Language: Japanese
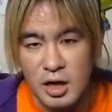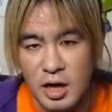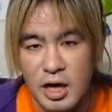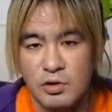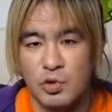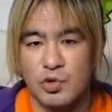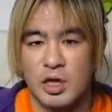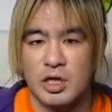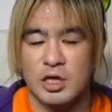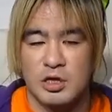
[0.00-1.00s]
買うことが
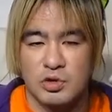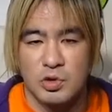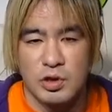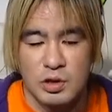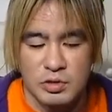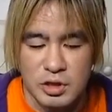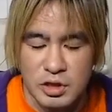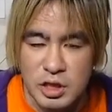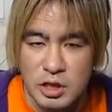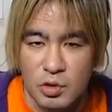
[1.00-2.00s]
できるそうなので、
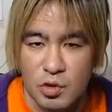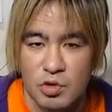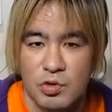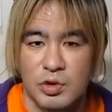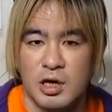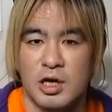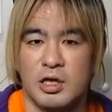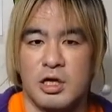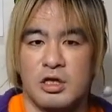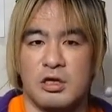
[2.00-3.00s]
ぜひよろしくお願いい
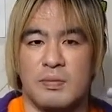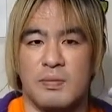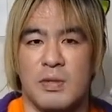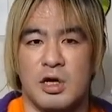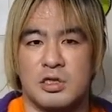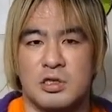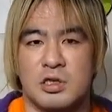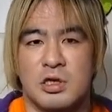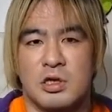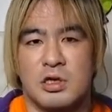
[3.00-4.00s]
たします。
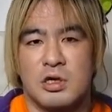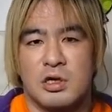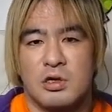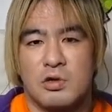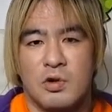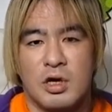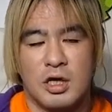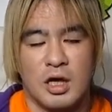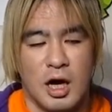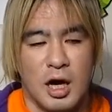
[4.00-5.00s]
というわけ
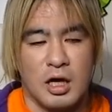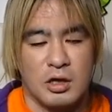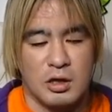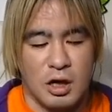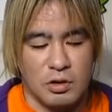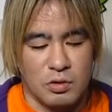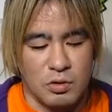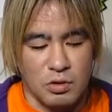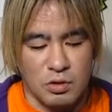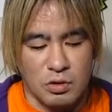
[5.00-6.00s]
で、はい、
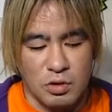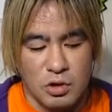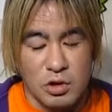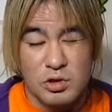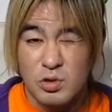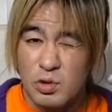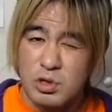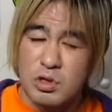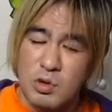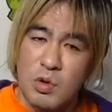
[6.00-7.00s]
そっ
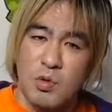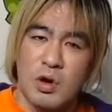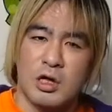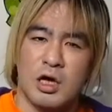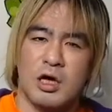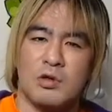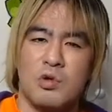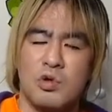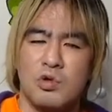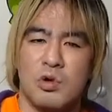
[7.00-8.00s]
ちの方はね、
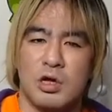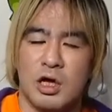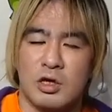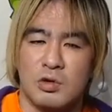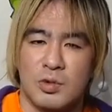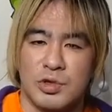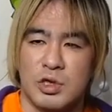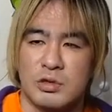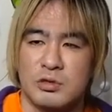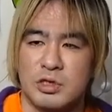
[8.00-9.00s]
どうしようかなと思っ
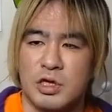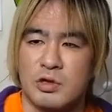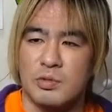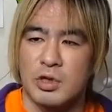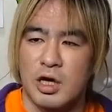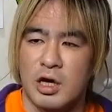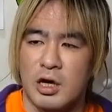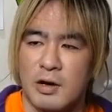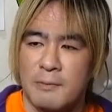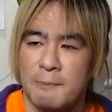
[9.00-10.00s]
てるんですけどもね、